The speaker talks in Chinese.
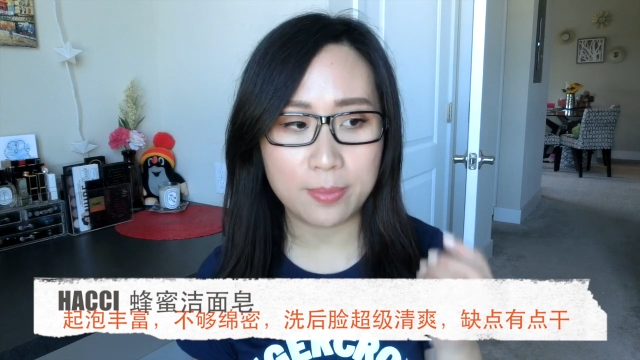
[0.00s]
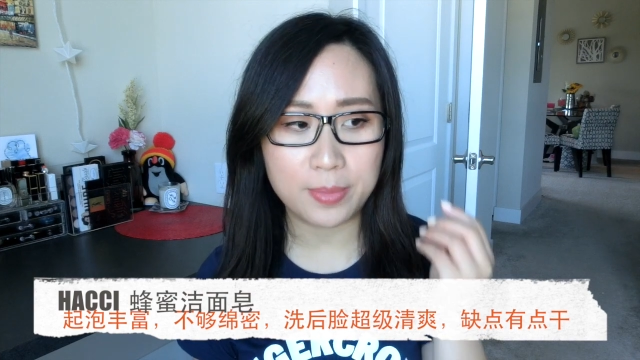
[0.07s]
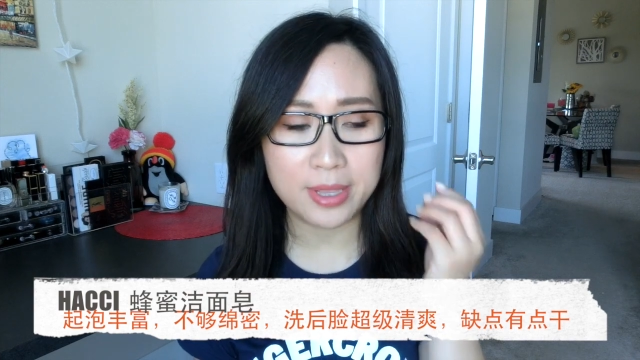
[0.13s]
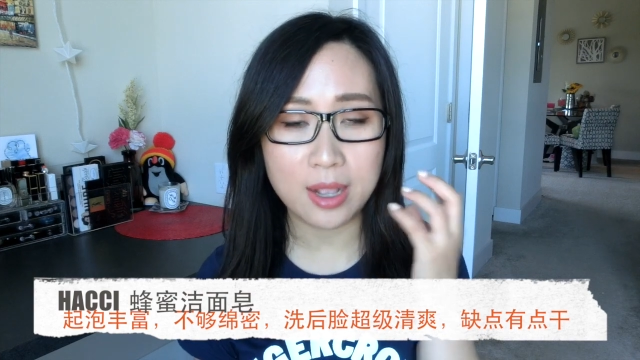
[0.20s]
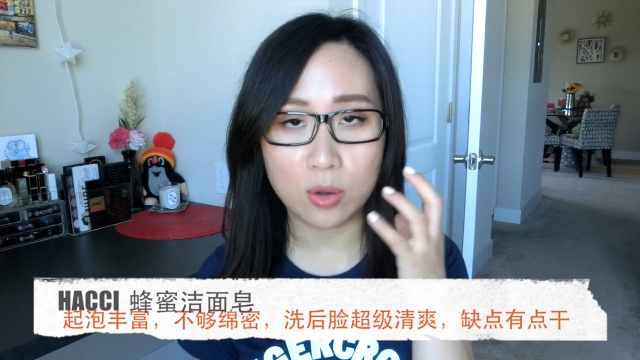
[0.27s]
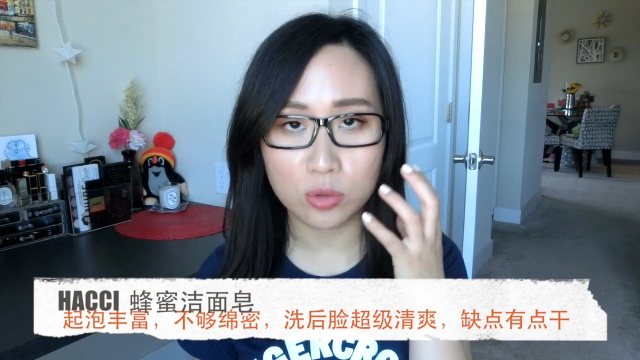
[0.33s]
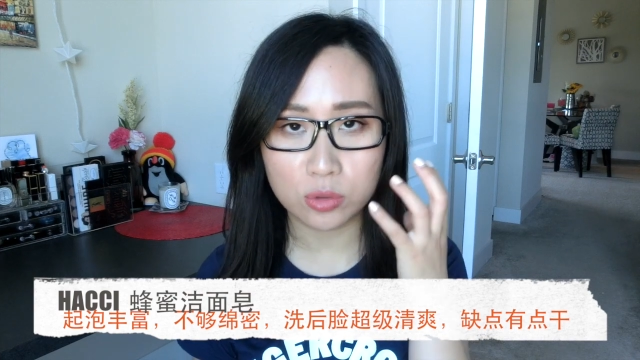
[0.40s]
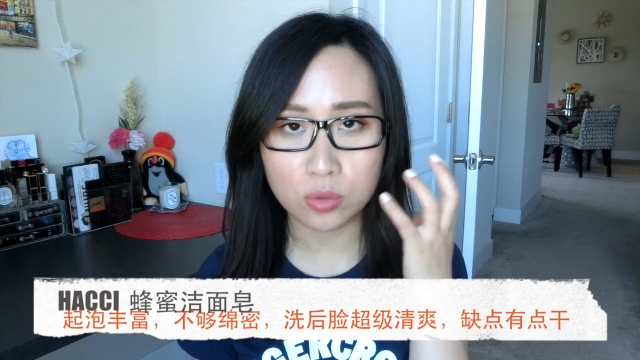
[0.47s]
比
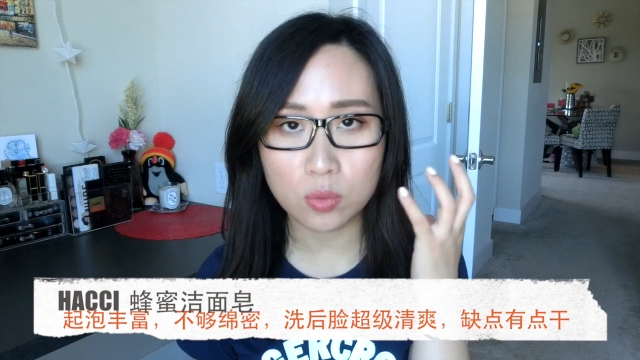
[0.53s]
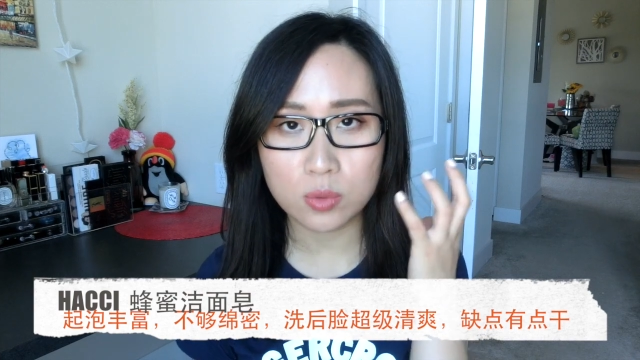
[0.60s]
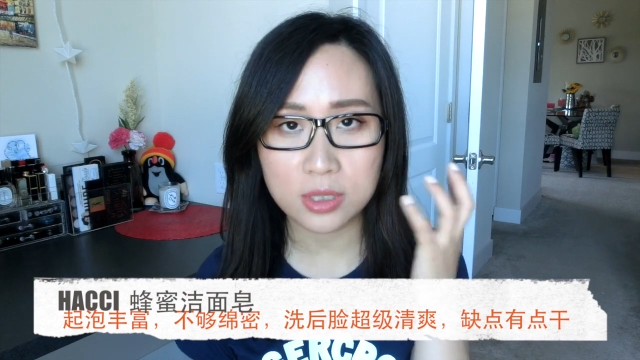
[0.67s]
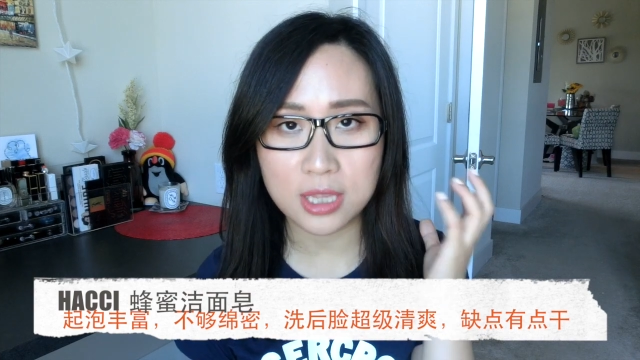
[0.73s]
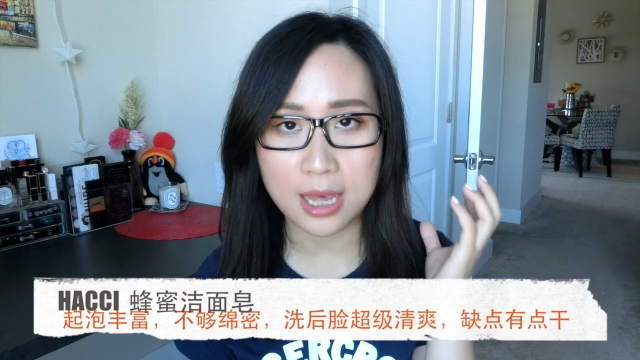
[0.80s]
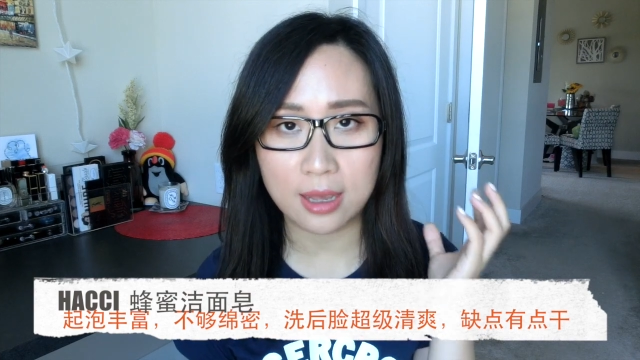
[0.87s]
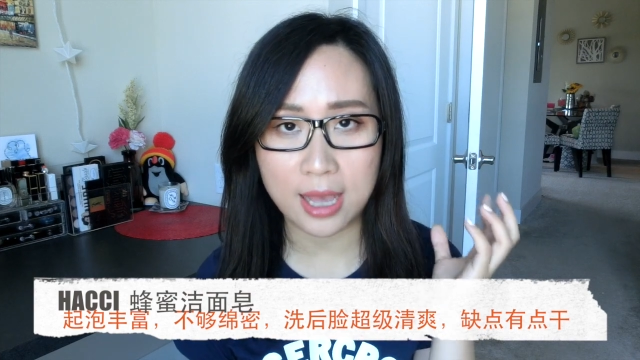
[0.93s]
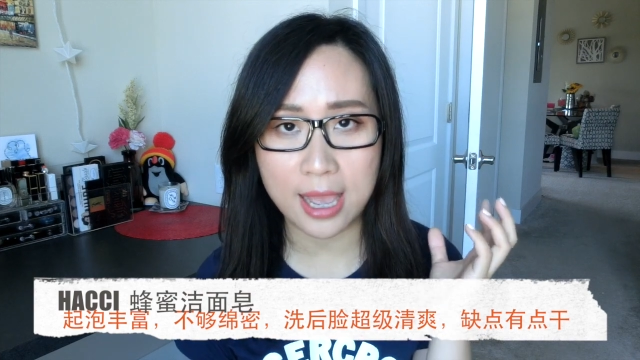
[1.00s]
较松
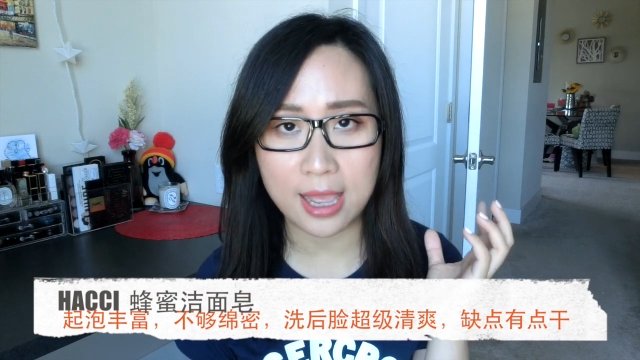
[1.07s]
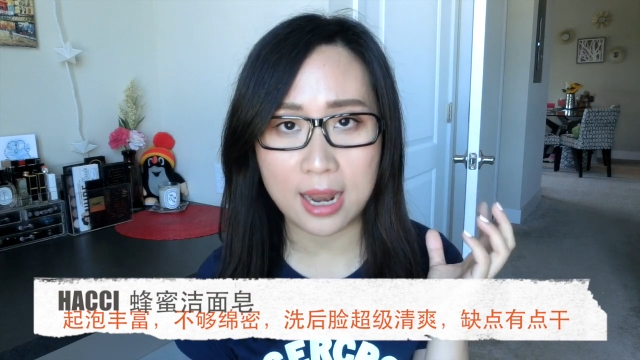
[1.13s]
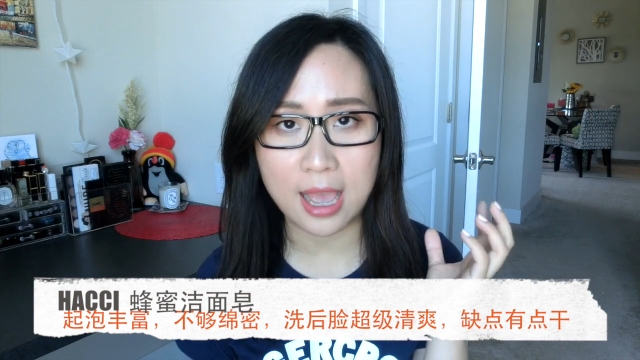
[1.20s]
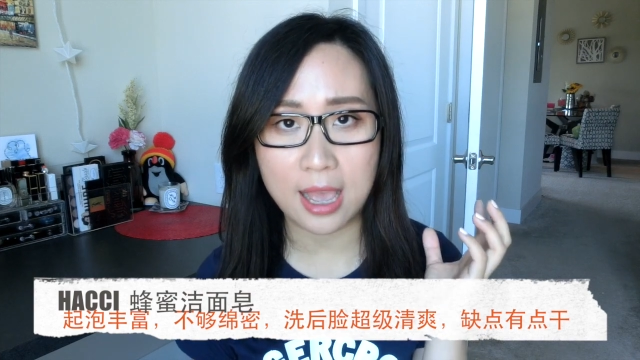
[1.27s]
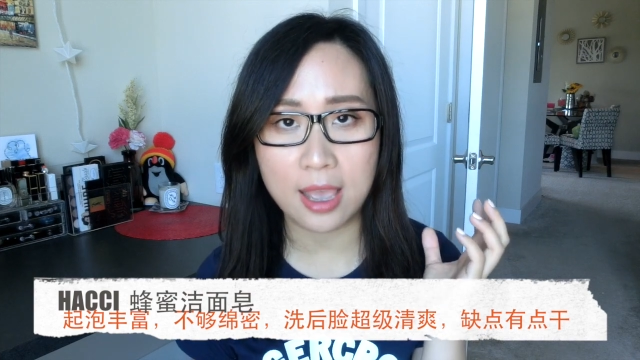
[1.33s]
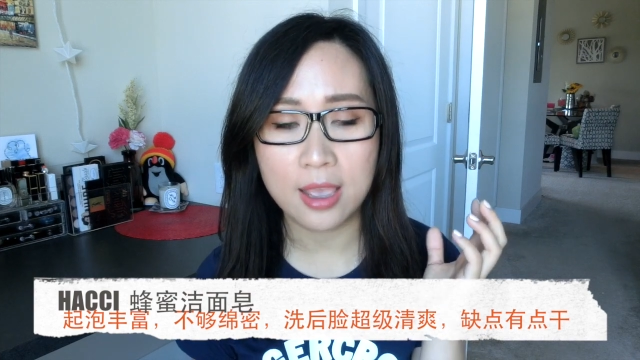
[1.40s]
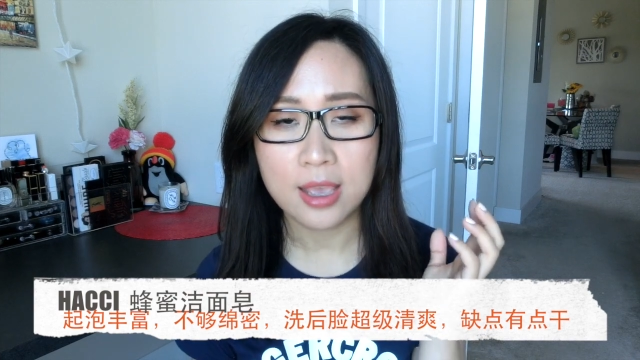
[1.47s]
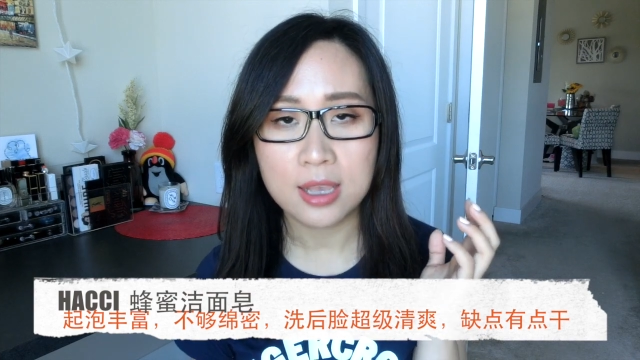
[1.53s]
散开
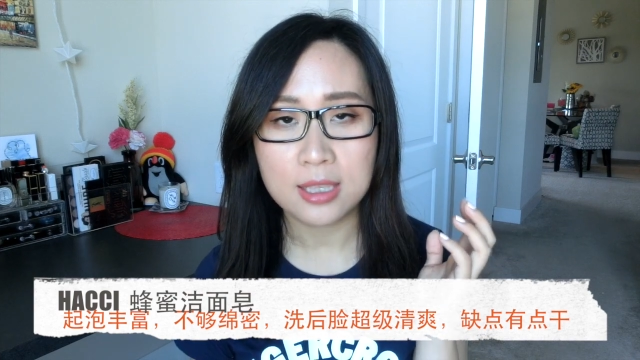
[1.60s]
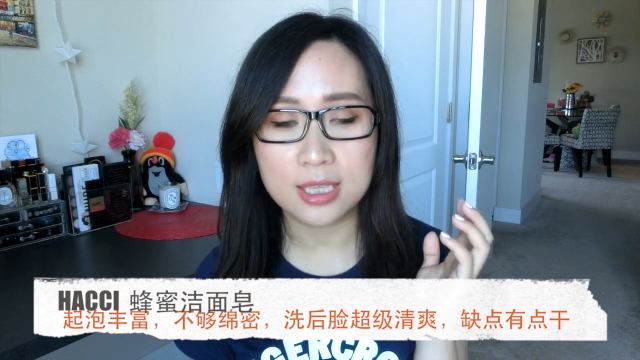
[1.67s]
来。